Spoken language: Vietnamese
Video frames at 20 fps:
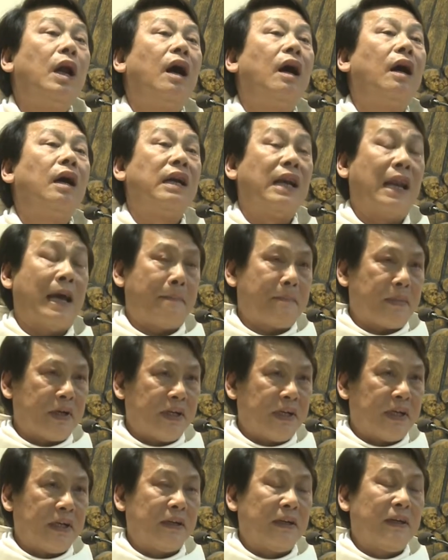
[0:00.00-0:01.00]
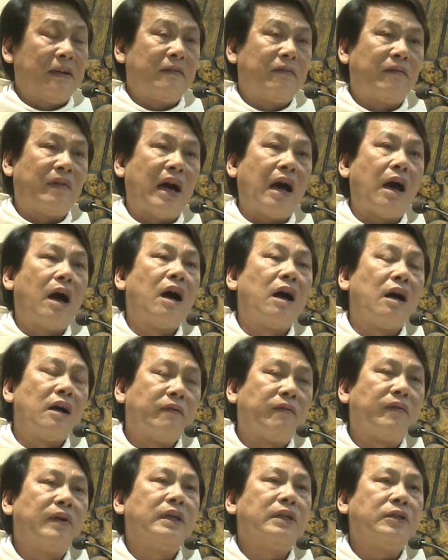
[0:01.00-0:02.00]
lời làm người và
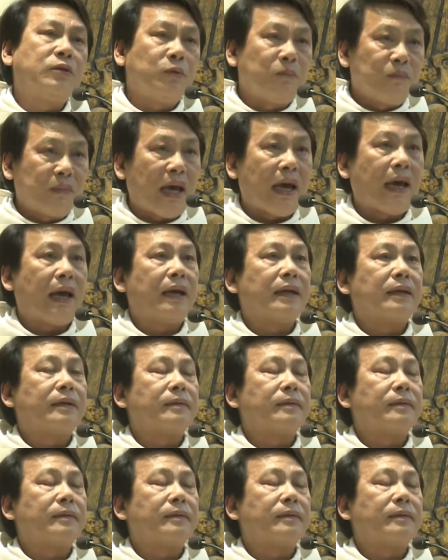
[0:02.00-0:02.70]
ở với chúng ta.